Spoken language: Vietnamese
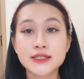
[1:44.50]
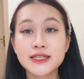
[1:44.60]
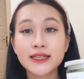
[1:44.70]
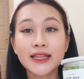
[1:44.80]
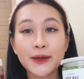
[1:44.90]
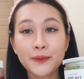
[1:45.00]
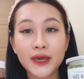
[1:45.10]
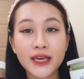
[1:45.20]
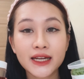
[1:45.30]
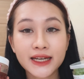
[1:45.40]
trên tay
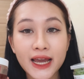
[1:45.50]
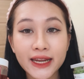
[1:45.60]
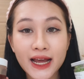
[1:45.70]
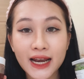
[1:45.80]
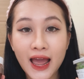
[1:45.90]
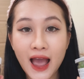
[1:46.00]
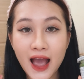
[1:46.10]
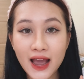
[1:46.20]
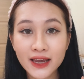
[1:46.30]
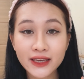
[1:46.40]
mình hiện nay đang là
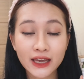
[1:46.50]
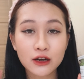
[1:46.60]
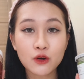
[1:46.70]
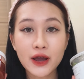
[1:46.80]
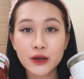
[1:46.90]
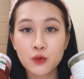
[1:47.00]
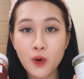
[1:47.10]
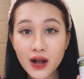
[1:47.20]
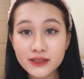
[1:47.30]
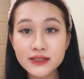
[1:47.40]
hai cái loại
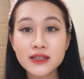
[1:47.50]
wax